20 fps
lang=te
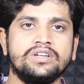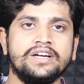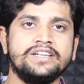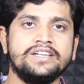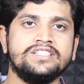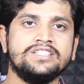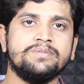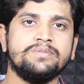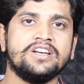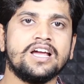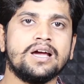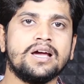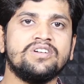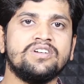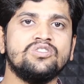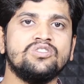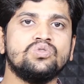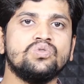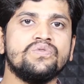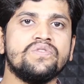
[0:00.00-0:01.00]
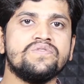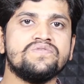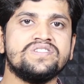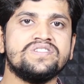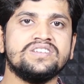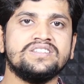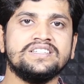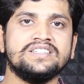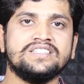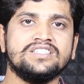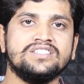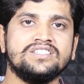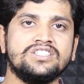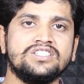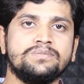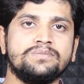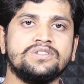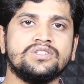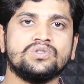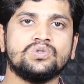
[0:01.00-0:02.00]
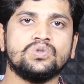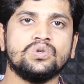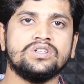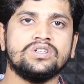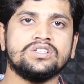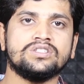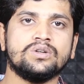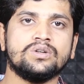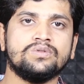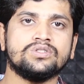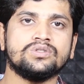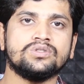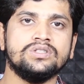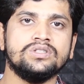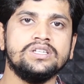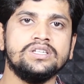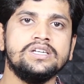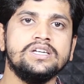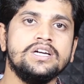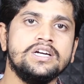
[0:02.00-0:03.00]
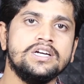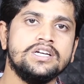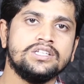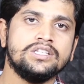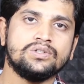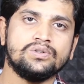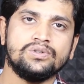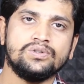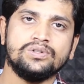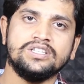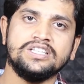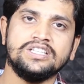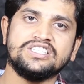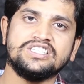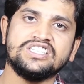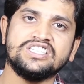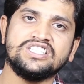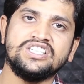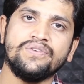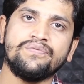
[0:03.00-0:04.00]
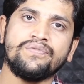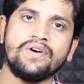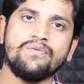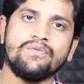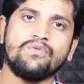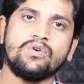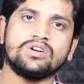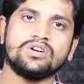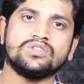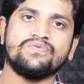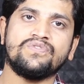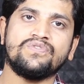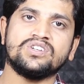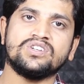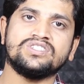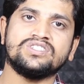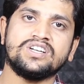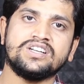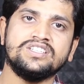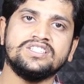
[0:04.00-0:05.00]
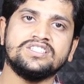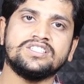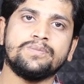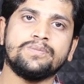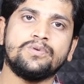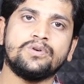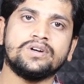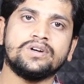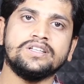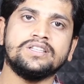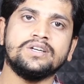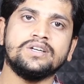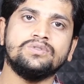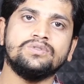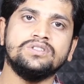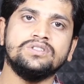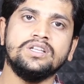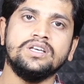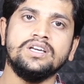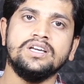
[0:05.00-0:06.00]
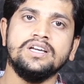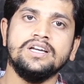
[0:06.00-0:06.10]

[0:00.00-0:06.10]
ఎయిట్ జీబీ ర్యామ్ అండ్ టూ ఫిఫ్టీ సిక్స్ జీబీ స్టోరేజ్తో వస్తుంది సో ఇది సిక్స్టీ ఫైవ్ వాట్స్ ఫాస్ట్ ఛార్జింగ్ సపోర్ట్ అయితే ఉంది